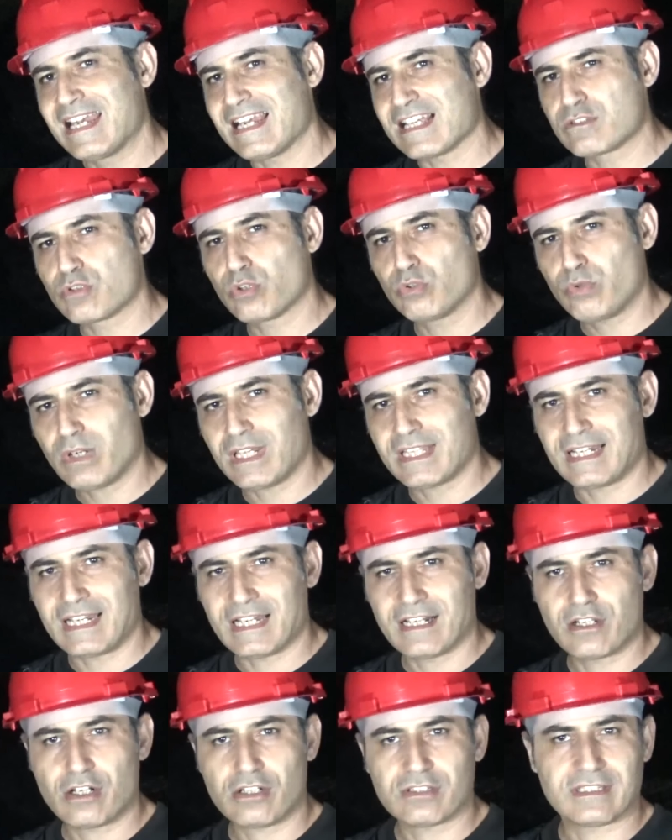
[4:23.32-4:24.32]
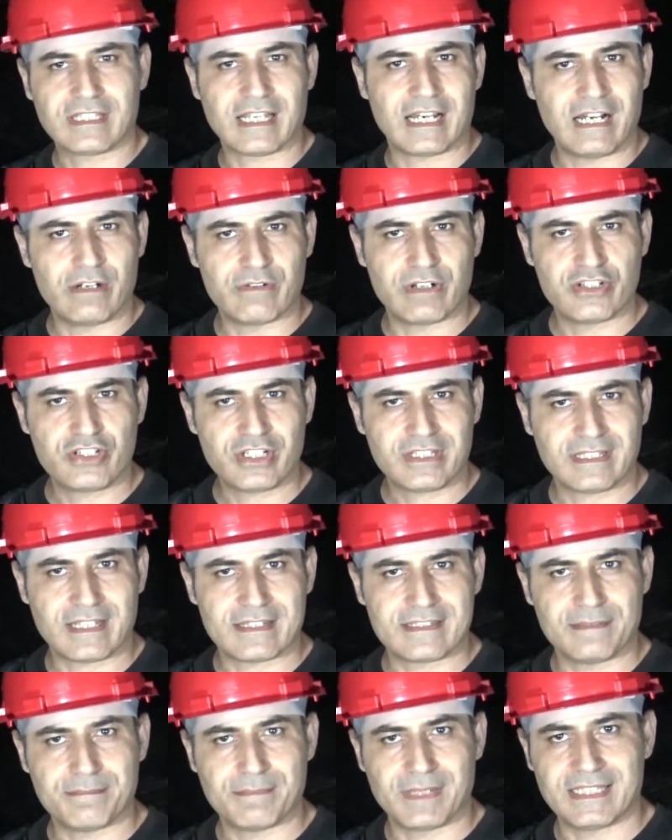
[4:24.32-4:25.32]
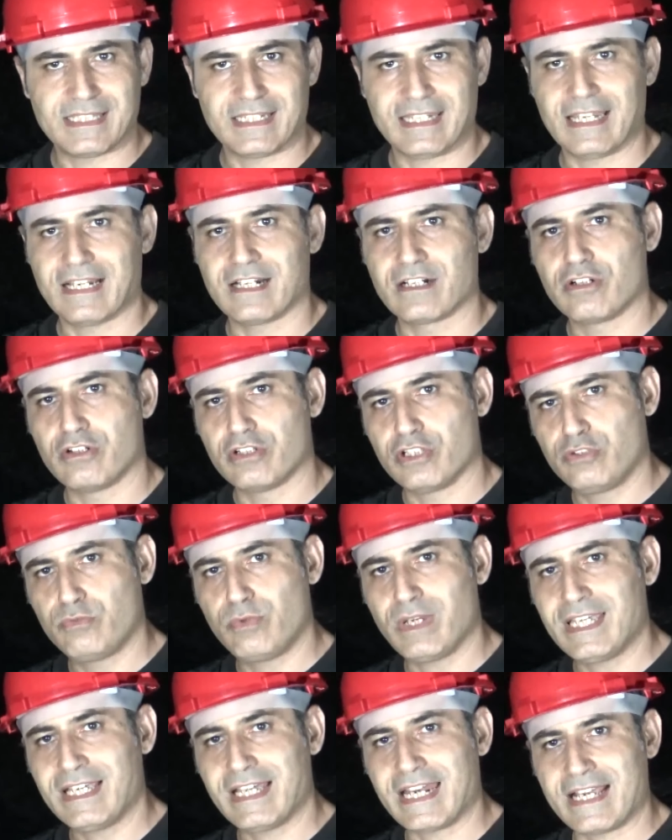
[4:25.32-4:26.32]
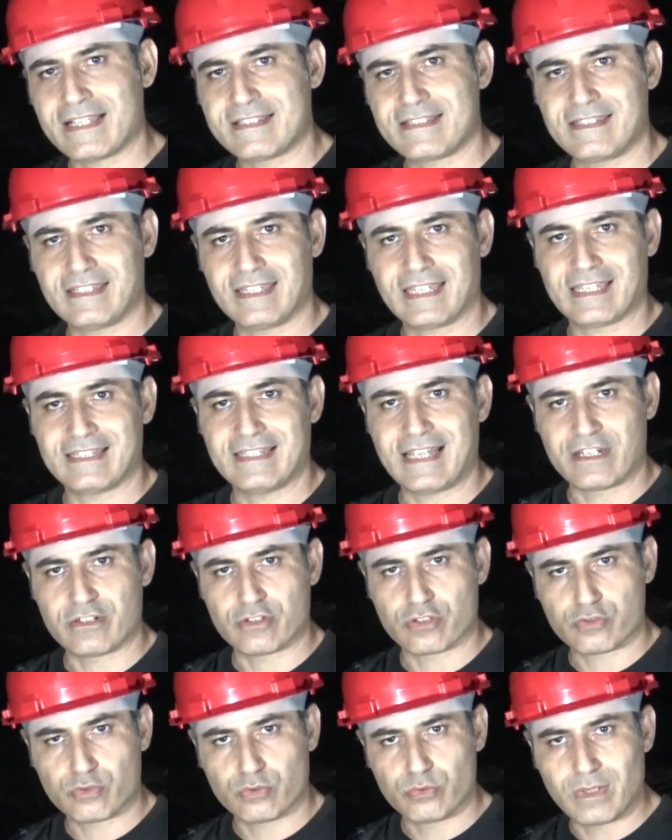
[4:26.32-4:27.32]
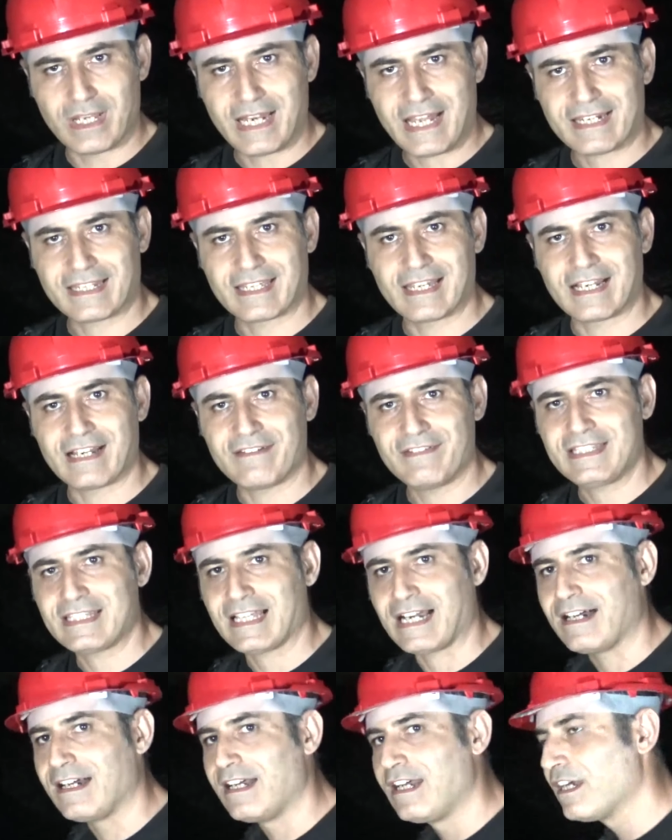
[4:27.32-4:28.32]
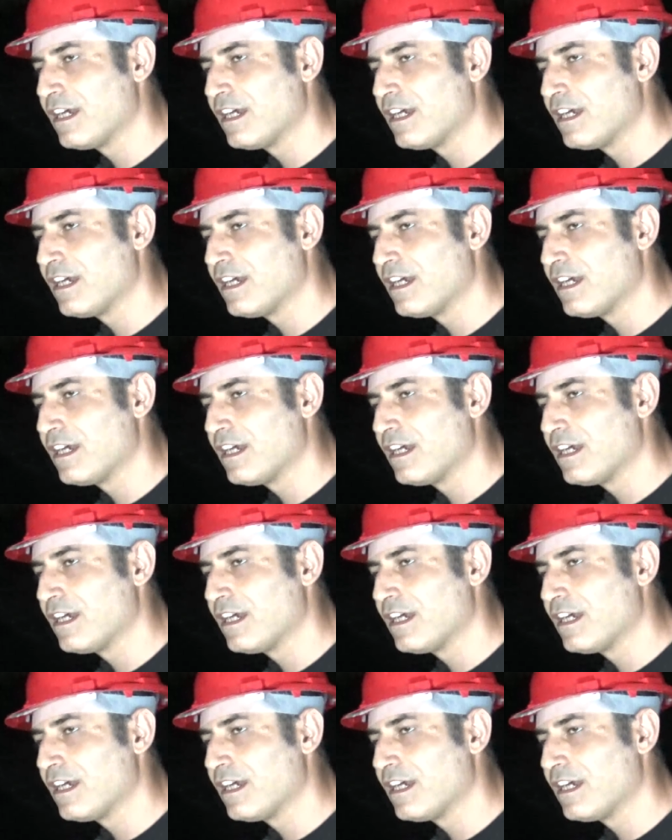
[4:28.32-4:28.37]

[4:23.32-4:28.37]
La struttura della grotta ha una certa simmetria, con i due ingressi che danno su due larghe cavità